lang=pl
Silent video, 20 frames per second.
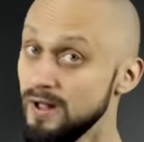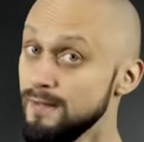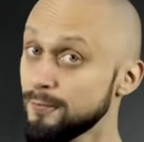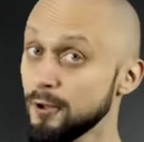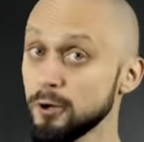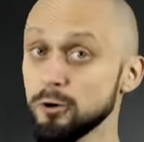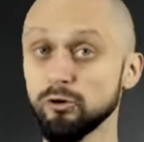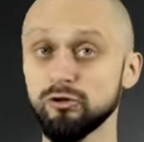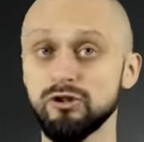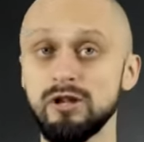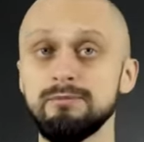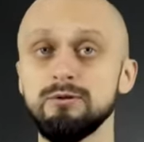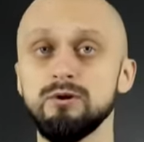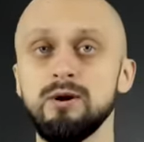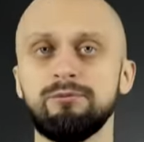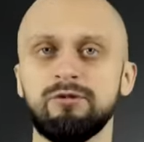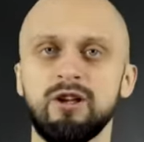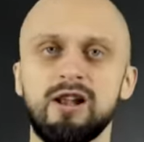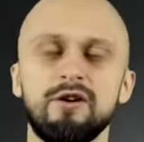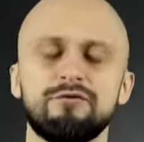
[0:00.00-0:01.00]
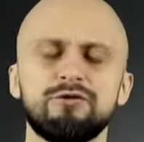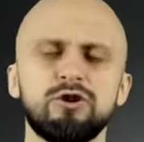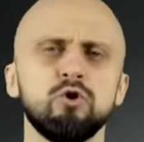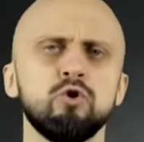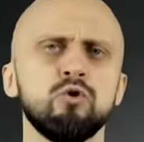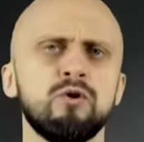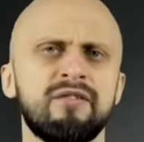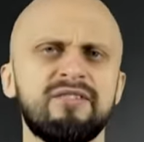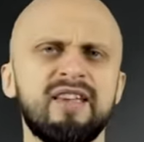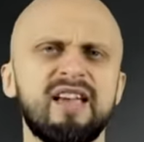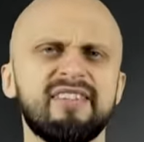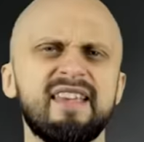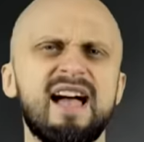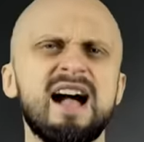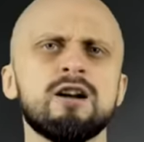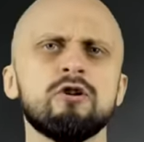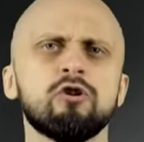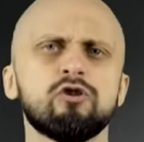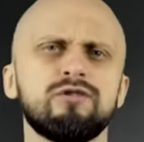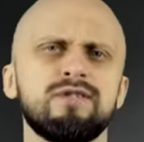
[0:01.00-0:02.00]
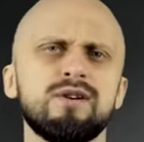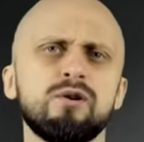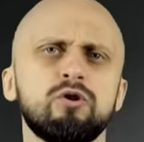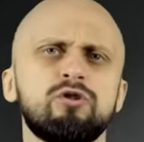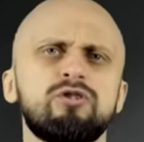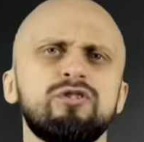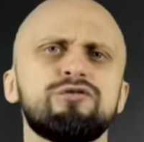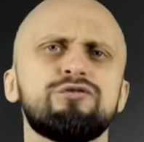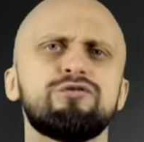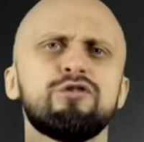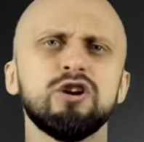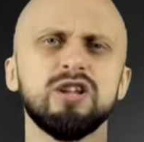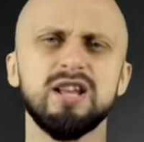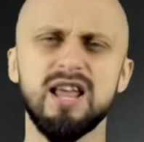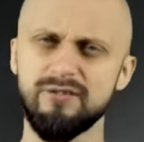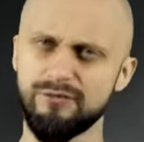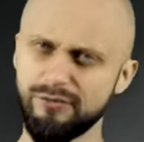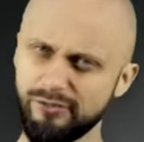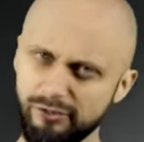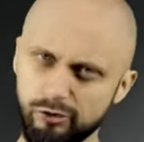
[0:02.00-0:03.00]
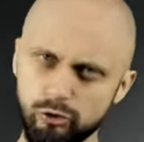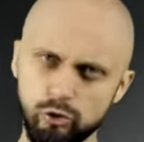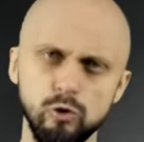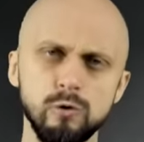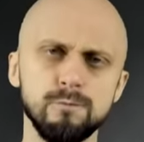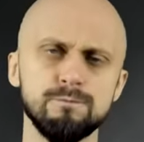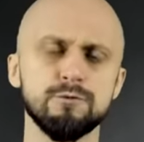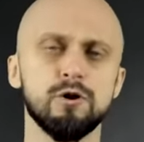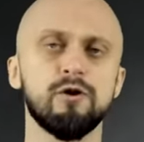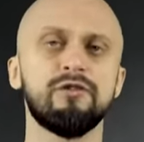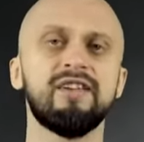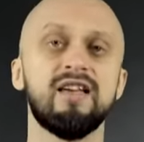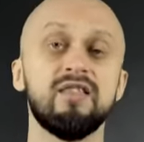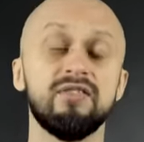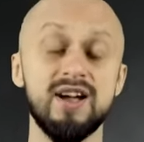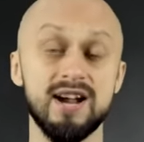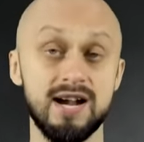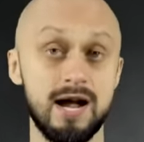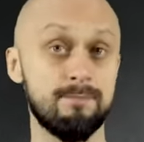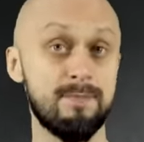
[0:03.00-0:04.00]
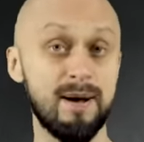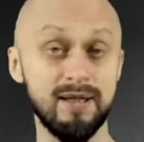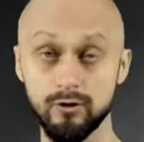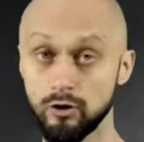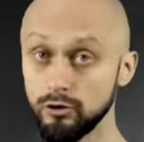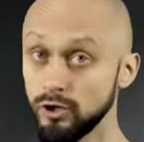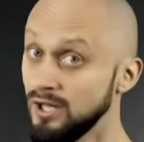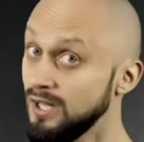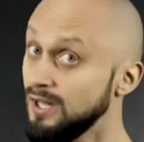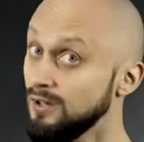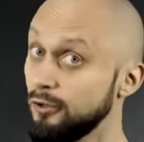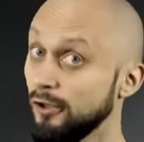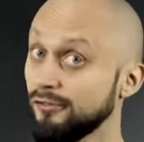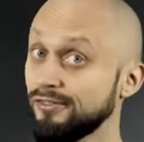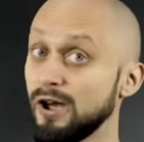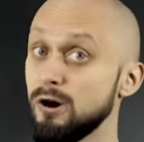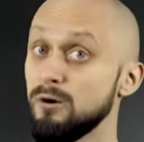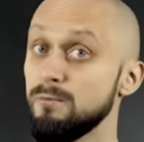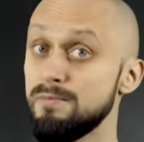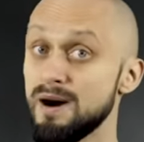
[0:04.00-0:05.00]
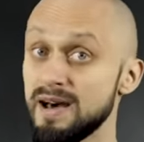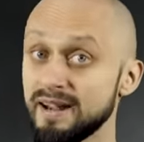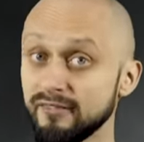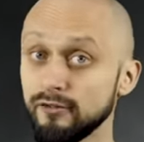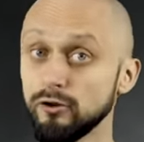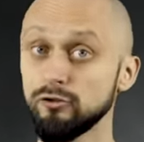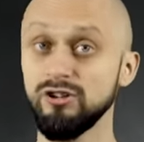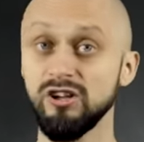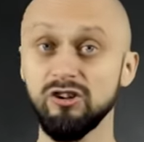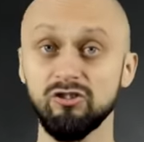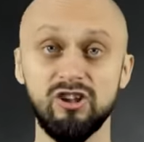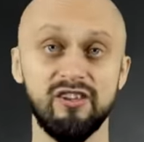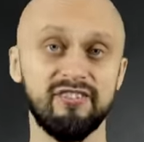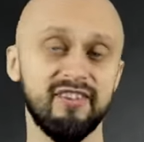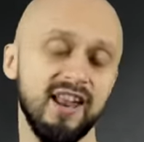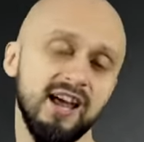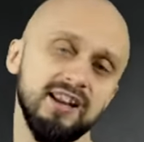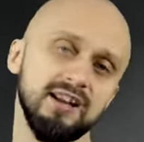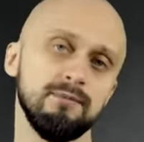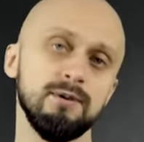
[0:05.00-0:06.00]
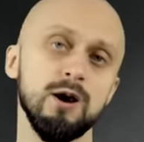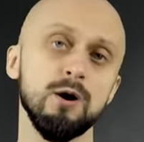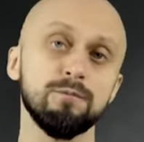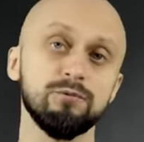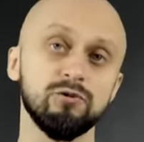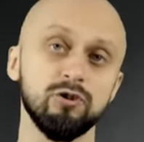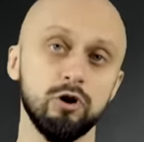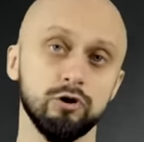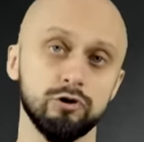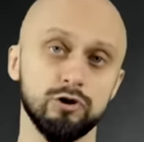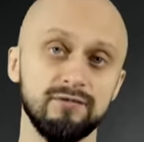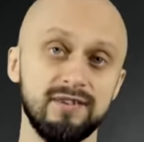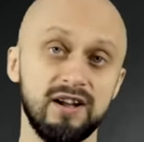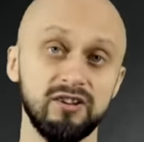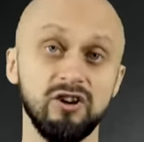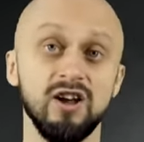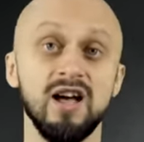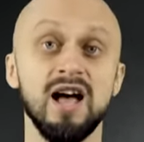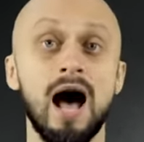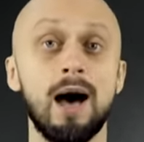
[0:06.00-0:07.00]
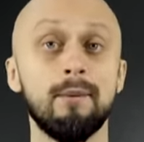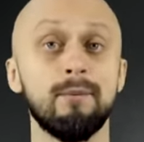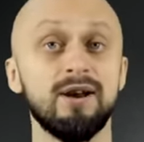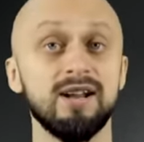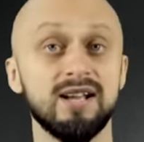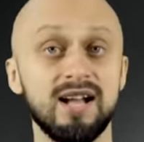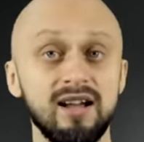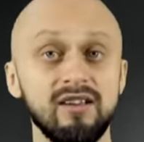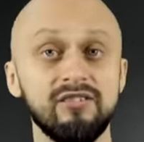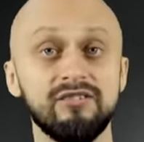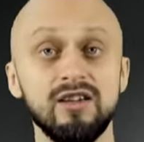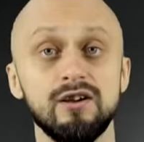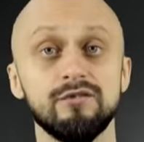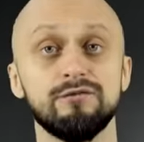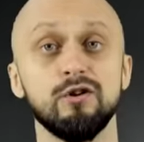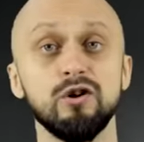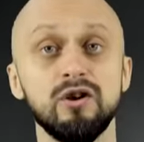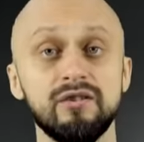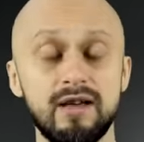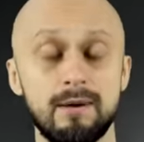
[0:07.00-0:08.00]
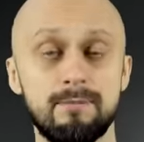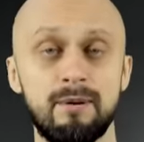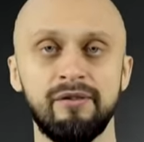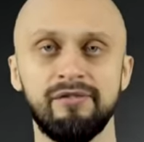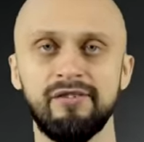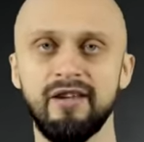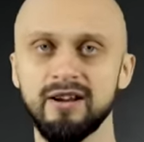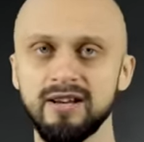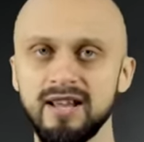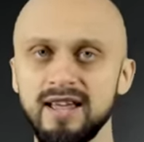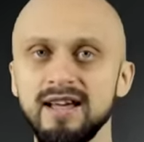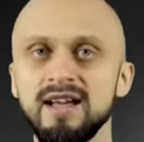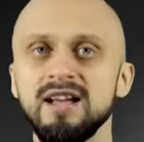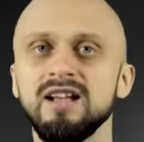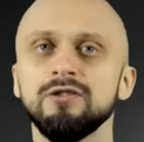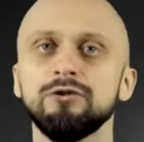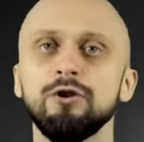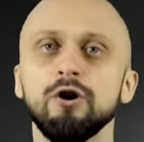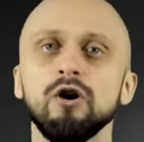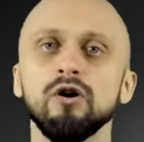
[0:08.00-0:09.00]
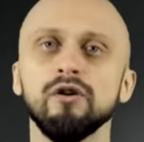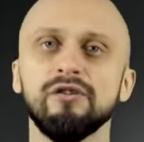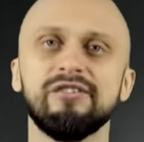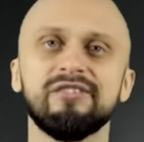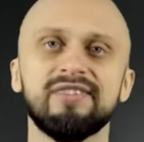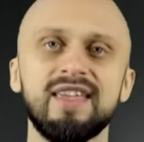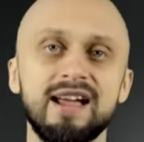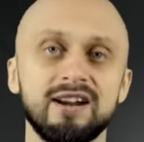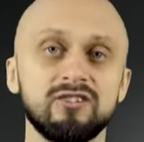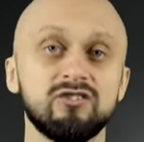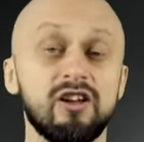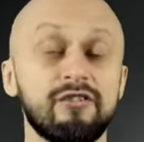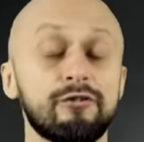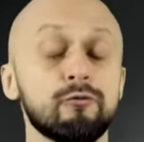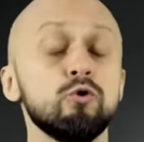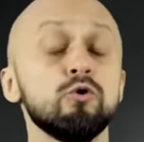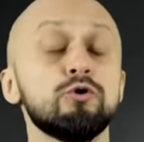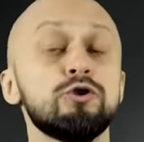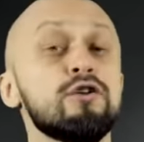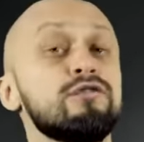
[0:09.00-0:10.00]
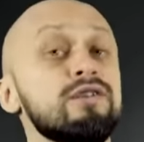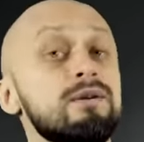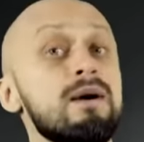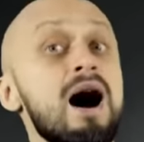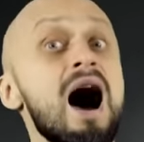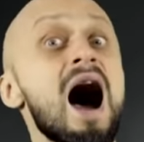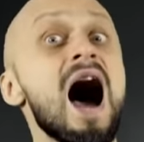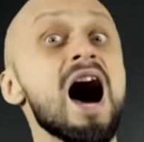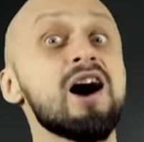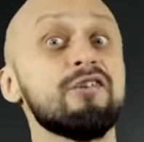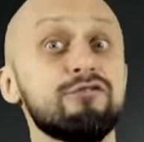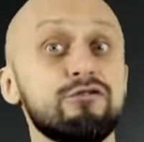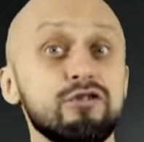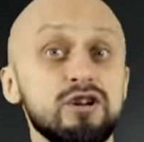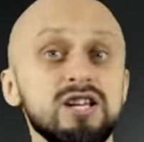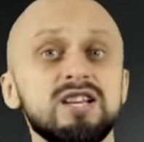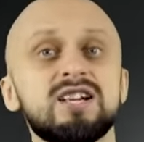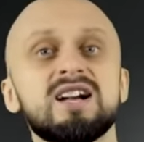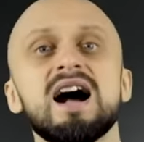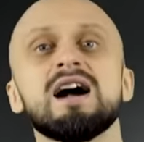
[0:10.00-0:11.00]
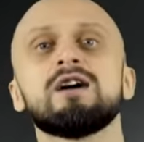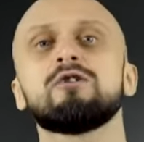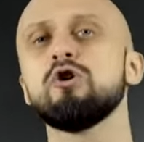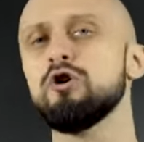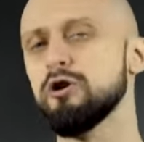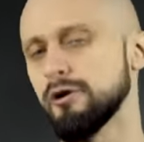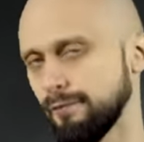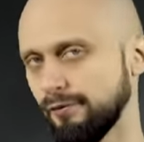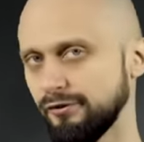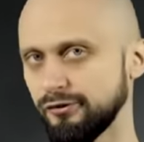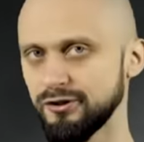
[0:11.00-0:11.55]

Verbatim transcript: To już nie były przelewki. USA zaangażowało się w wojnę w 100%, a Patton dostał bardzo ciężkie zadanie. Miał przygotować amerykańskie wojska pancerne do starcia z kultowym Afrika Korps.